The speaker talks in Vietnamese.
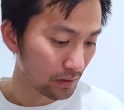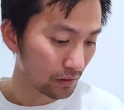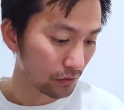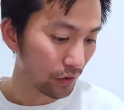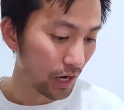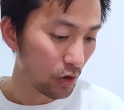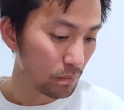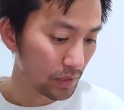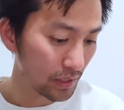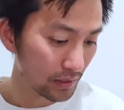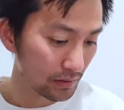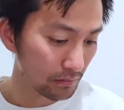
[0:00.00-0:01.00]

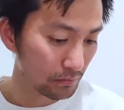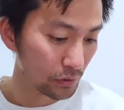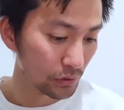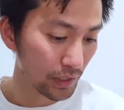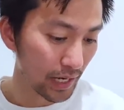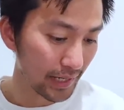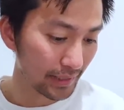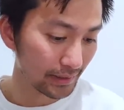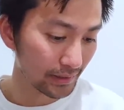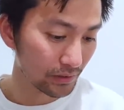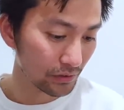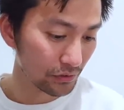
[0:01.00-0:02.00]
Goulburn, Murray
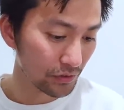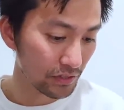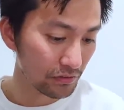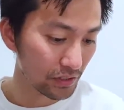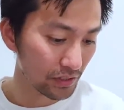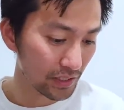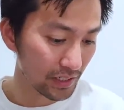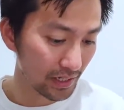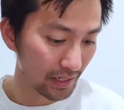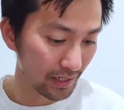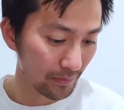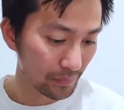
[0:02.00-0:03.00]

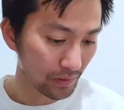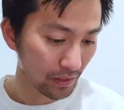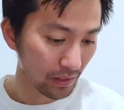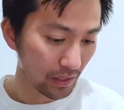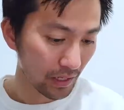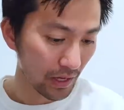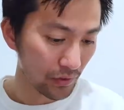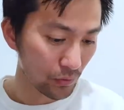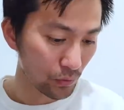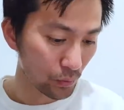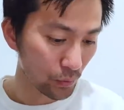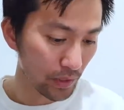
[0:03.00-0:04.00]
Riverina and
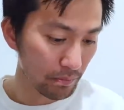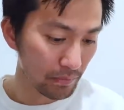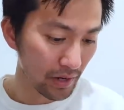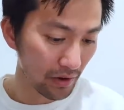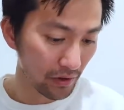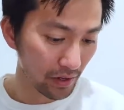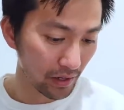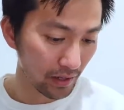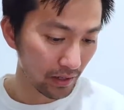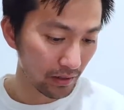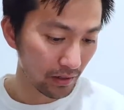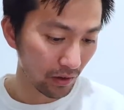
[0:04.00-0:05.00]
Wimmera
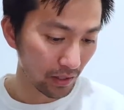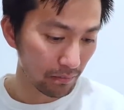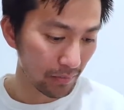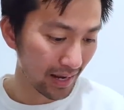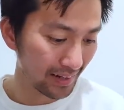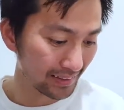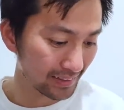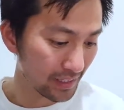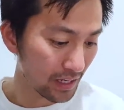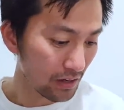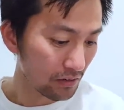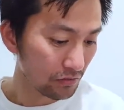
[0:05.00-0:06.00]
hoặc là Mallee,
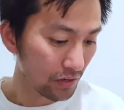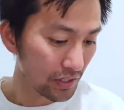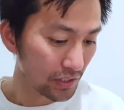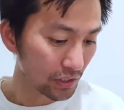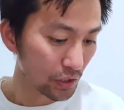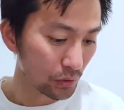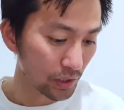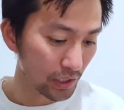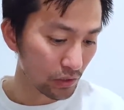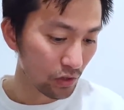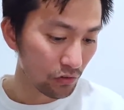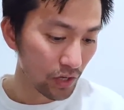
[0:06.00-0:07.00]
với những điều
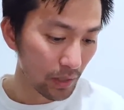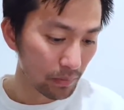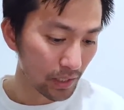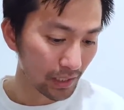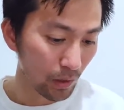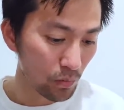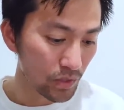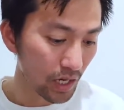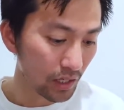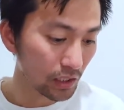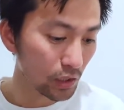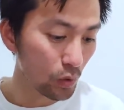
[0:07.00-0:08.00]
kiện cho phép là nông
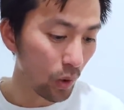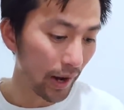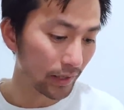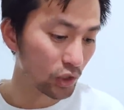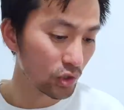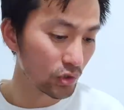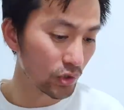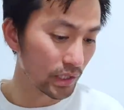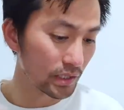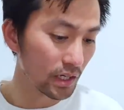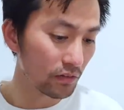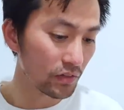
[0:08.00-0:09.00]
dân linh hoạt di
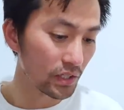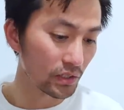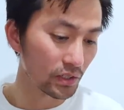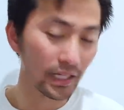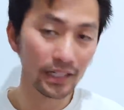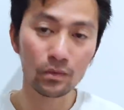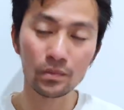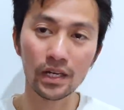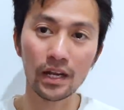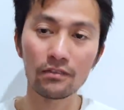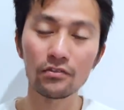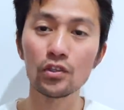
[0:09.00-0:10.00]
chuyển nhân viên giữa các nông
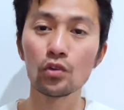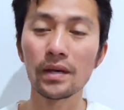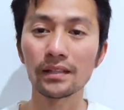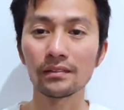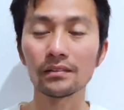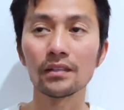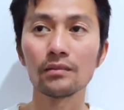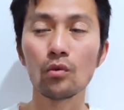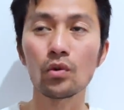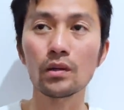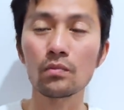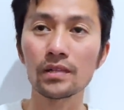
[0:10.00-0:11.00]
trại. Ví dụ bạn tưởng tượng một
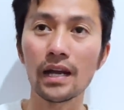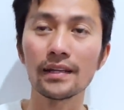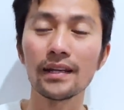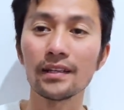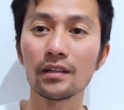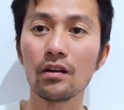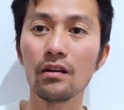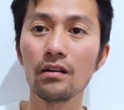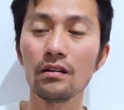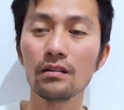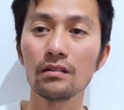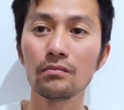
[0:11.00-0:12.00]
cái nông trại này
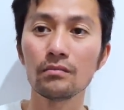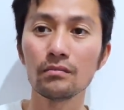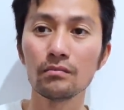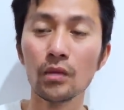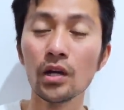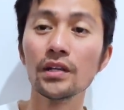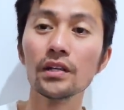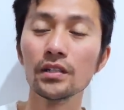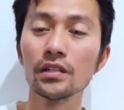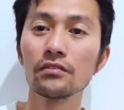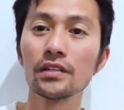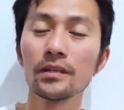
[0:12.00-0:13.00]
có mười người
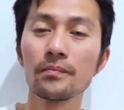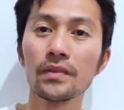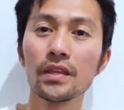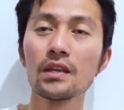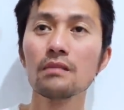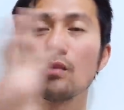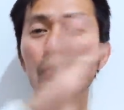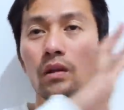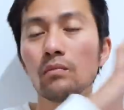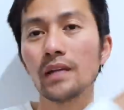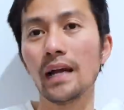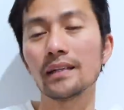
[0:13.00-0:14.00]
nhân viên, một
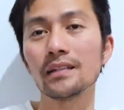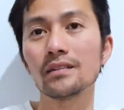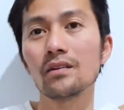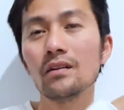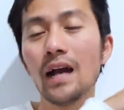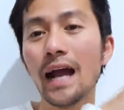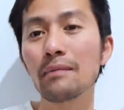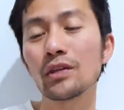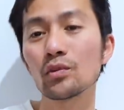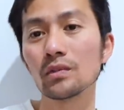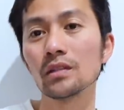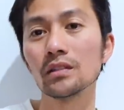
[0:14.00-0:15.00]
nông trại kia có hai ba
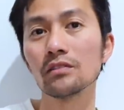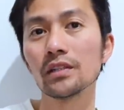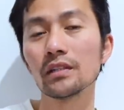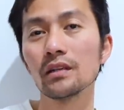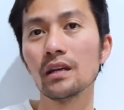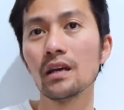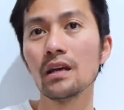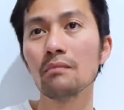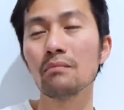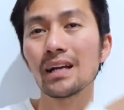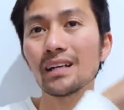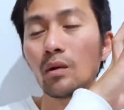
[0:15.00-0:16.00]
chục người nhân viên,
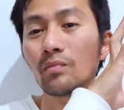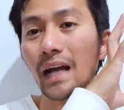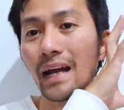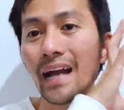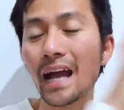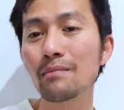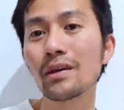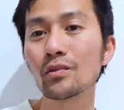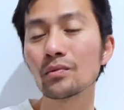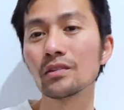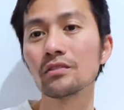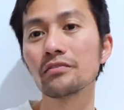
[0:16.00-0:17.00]
mà các nông trại hai ba chục
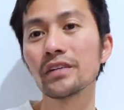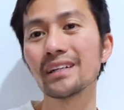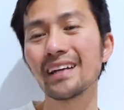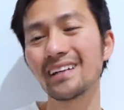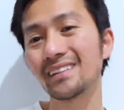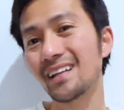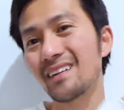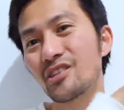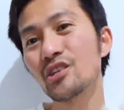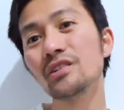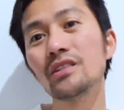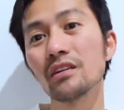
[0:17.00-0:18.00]
người nhân viên này người ta
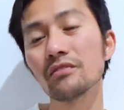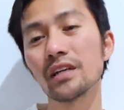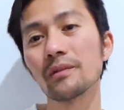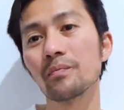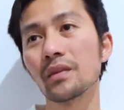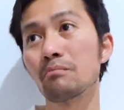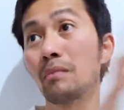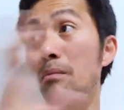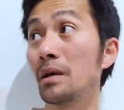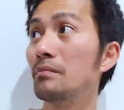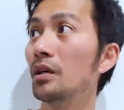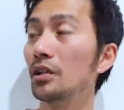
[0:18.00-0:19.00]
dư nhân viên mà
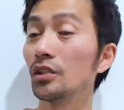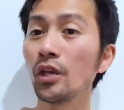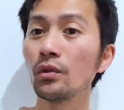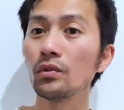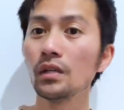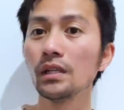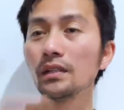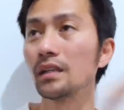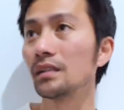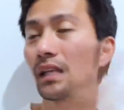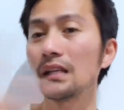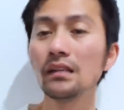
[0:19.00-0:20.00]
bên mười thiếu thì
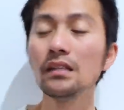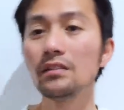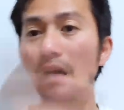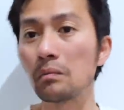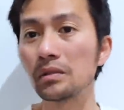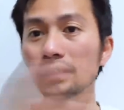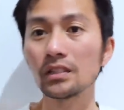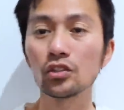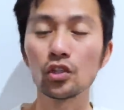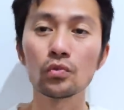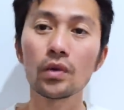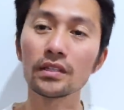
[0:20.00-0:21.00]
người ta linh động, người ta
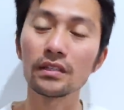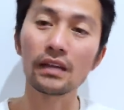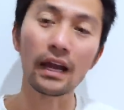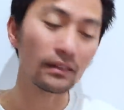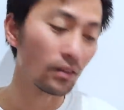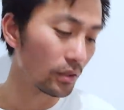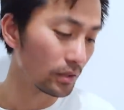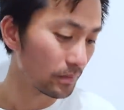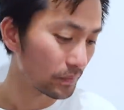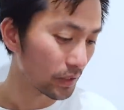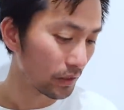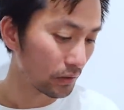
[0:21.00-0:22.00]
chuyển qua chuyển lại thôi.
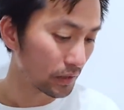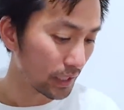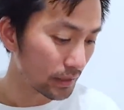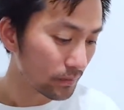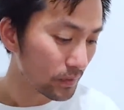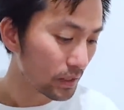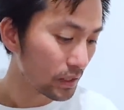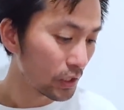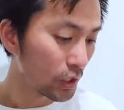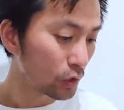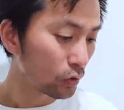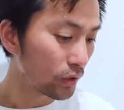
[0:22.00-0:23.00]
Ok,
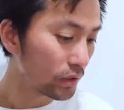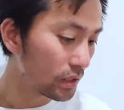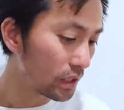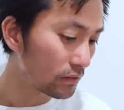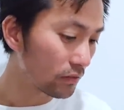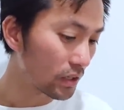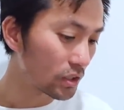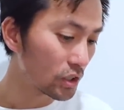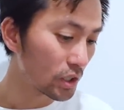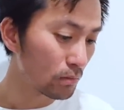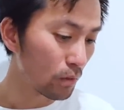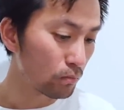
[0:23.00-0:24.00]
tuy nhiên vẫn chưa
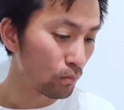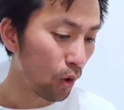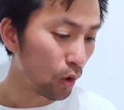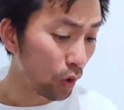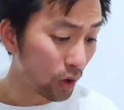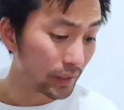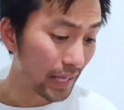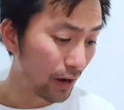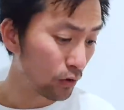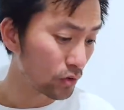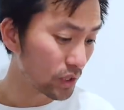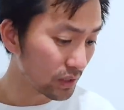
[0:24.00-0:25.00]
có một bộ luật
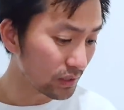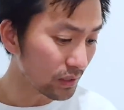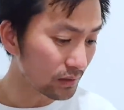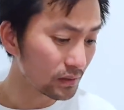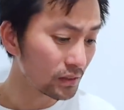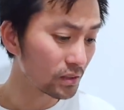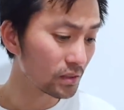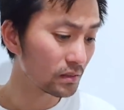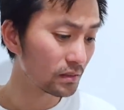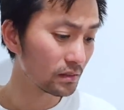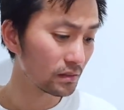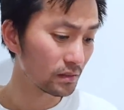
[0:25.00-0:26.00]
nào chính thức đưa
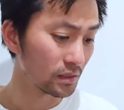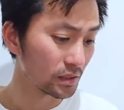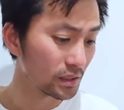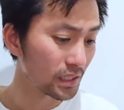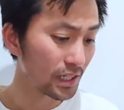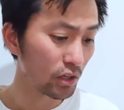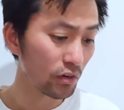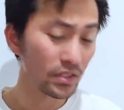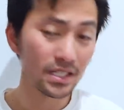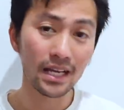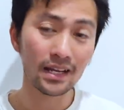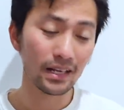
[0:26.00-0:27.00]
được đưa ra cho
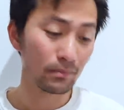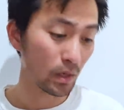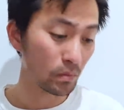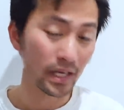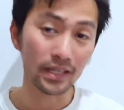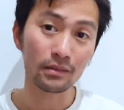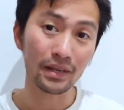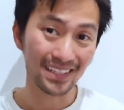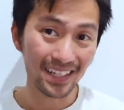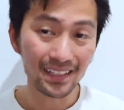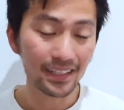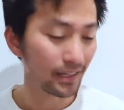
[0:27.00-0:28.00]
visa làm nông này, các bạn
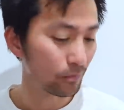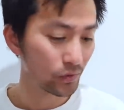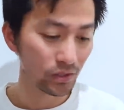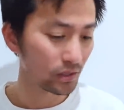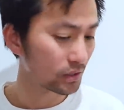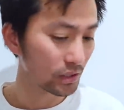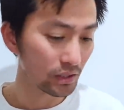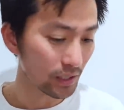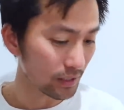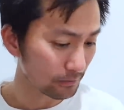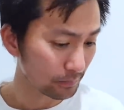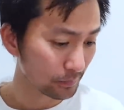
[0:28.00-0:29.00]
nhớ nha, chưa có chính thức.